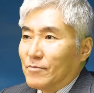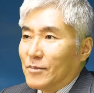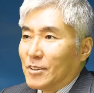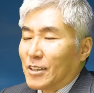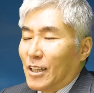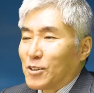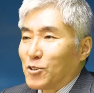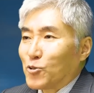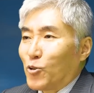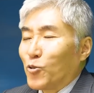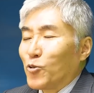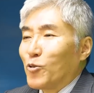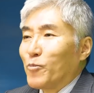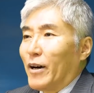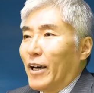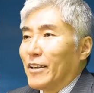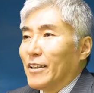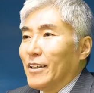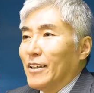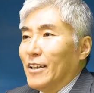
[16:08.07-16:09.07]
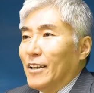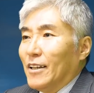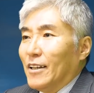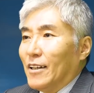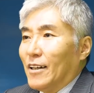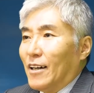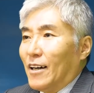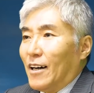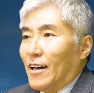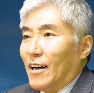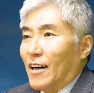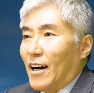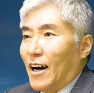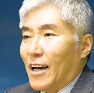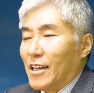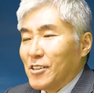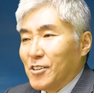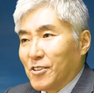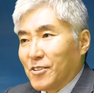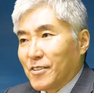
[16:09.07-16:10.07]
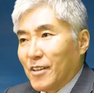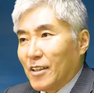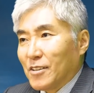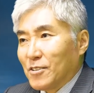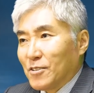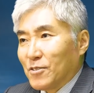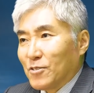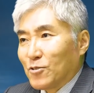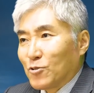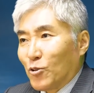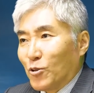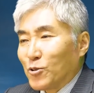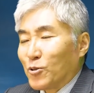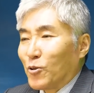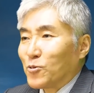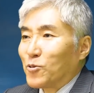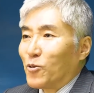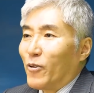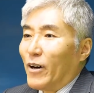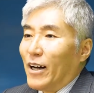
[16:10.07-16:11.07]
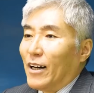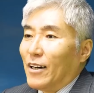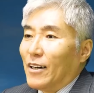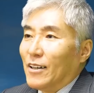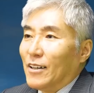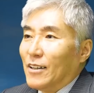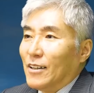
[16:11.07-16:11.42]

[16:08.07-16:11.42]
しかしこの場合愛しているということは